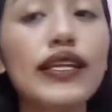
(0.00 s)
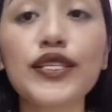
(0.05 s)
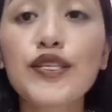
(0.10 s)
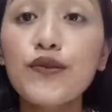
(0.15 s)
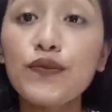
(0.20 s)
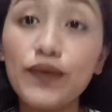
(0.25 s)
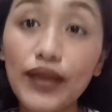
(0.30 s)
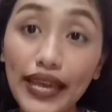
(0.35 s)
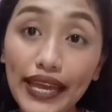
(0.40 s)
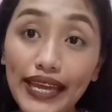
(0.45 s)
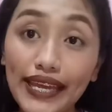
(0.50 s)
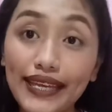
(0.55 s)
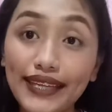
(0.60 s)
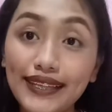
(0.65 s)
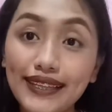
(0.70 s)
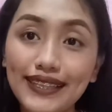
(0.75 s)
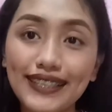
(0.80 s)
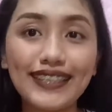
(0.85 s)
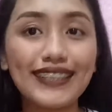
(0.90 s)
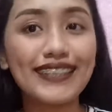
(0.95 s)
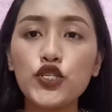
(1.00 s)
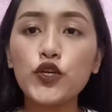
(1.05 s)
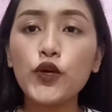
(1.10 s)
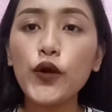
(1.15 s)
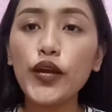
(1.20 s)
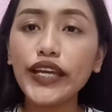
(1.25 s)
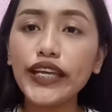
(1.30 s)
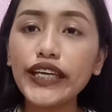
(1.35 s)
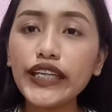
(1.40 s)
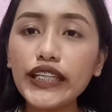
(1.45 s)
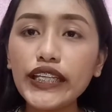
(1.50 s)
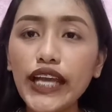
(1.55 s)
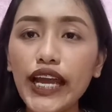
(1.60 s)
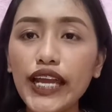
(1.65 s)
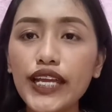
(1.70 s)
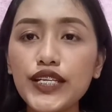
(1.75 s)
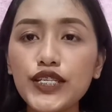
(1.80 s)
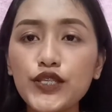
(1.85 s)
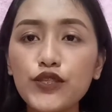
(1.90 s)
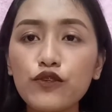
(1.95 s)
Let's wait. So, ayan
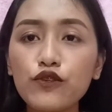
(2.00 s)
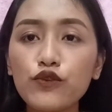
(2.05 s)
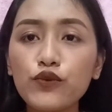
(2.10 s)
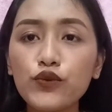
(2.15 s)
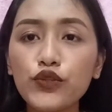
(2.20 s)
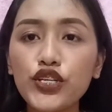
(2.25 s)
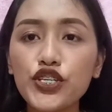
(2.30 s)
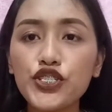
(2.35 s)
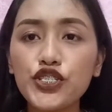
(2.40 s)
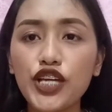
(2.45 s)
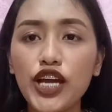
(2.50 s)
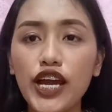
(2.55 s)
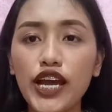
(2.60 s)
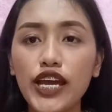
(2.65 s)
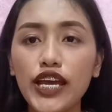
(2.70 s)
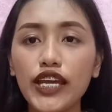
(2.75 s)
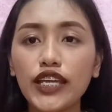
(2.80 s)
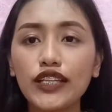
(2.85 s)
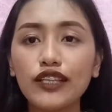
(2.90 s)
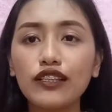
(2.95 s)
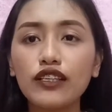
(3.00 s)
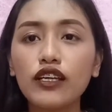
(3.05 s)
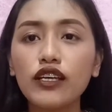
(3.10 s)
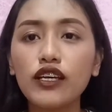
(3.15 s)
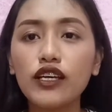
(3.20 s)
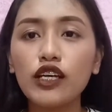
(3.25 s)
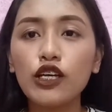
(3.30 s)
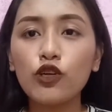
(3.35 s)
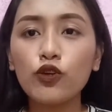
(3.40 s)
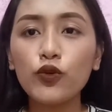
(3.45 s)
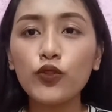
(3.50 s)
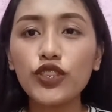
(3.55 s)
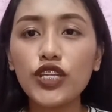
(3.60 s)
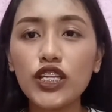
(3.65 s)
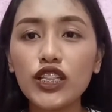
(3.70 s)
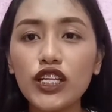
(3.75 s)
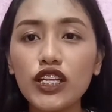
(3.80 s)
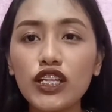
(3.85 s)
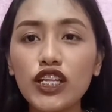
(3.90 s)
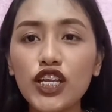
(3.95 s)
guys, tuyo na siya. And, kung
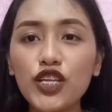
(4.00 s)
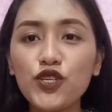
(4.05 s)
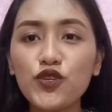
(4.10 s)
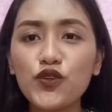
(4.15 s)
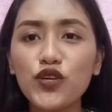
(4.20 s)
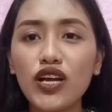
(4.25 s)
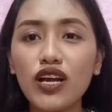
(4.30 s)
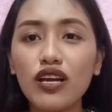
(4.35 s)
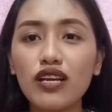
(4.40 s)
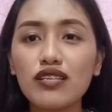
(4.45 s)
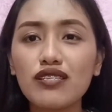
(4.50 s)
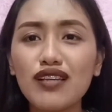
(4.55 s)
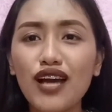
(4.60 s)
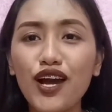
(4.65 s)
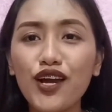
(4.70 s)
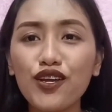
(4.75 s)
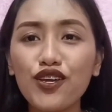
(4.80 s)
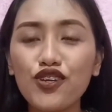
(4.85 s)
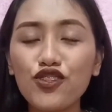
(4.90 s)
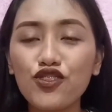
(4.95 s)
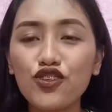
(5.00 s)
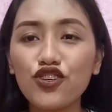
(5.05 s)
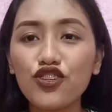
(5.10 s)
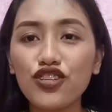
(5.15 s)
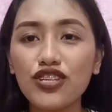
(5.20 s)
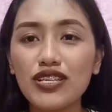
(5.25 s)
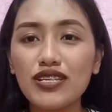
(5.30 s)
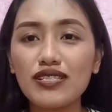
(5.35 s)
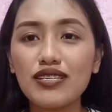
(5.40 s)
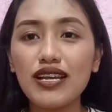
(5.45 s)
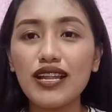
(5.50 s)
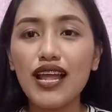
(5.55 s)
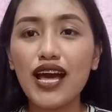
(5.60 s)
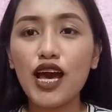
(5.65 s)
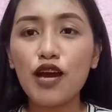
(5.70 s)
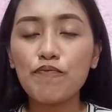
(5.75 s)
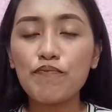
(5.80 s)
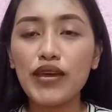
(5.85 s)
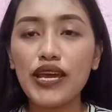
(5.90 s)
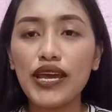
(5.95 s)
titignan nyo guys, ang cute-cute niya sa
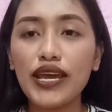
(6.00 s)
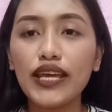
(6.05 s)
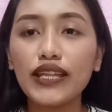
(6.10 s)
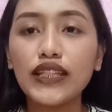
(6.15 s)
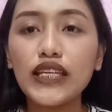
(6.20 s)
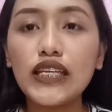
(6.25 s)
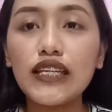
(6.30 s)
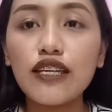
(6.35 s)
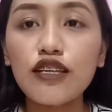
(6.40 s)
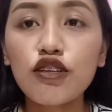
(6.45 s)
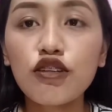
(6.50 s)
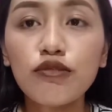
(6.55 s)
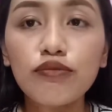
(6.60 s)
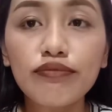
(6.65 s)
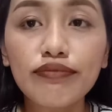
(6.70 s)
labi. Tingnan nyo.